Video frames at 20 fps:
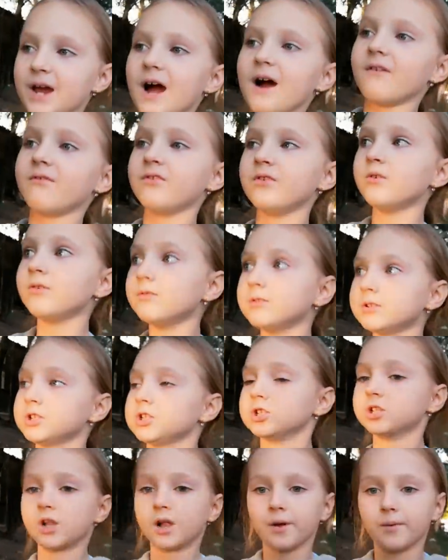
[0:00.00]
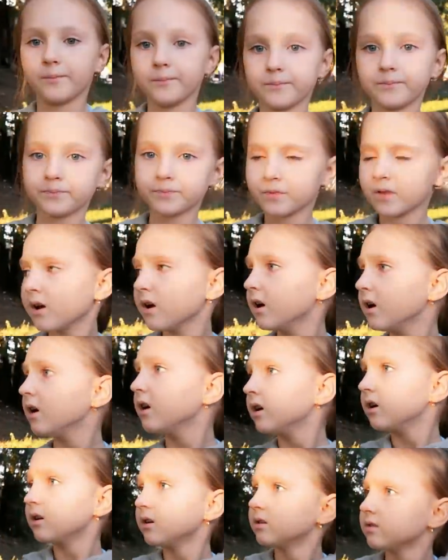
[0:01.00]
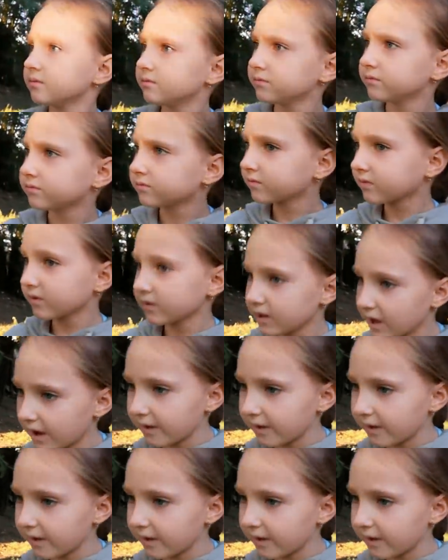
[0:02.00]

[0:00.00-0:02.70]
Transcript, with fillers: я выучила. Песенку английскую, да?